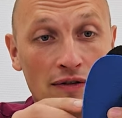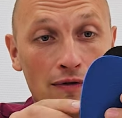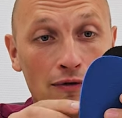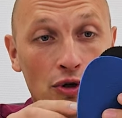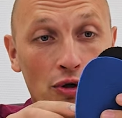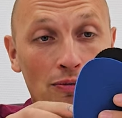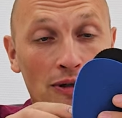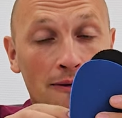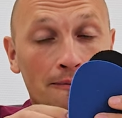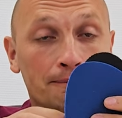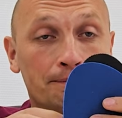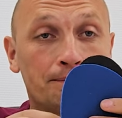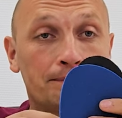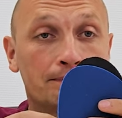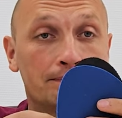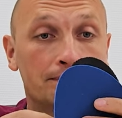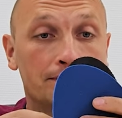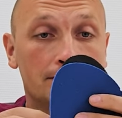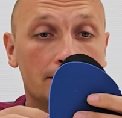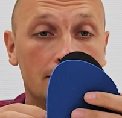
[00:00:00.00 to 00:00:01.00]
форме.
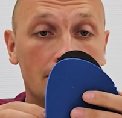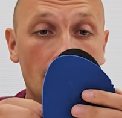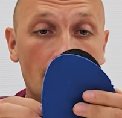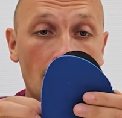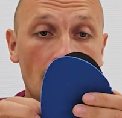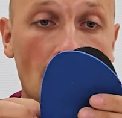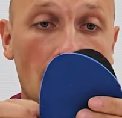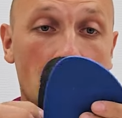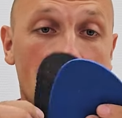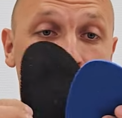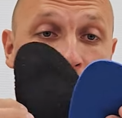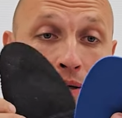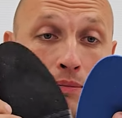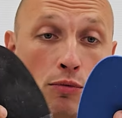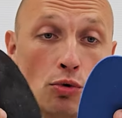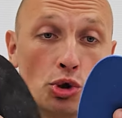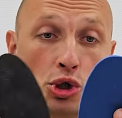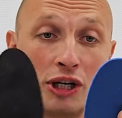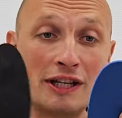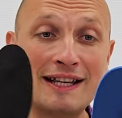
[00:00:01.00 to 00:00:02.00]
К
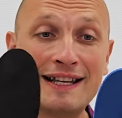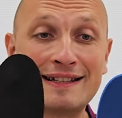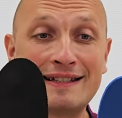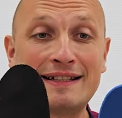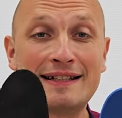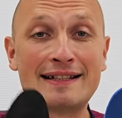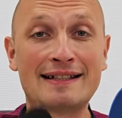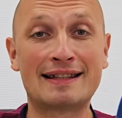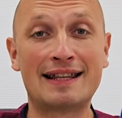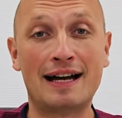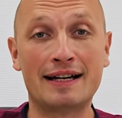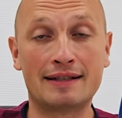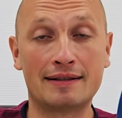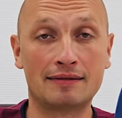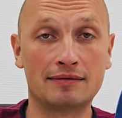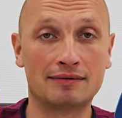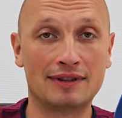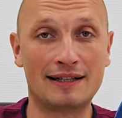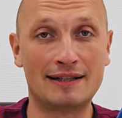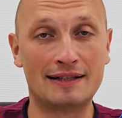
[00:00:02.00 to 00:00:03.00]
тому же, если
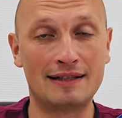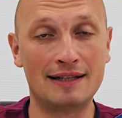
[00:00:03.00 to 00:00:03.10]
стать на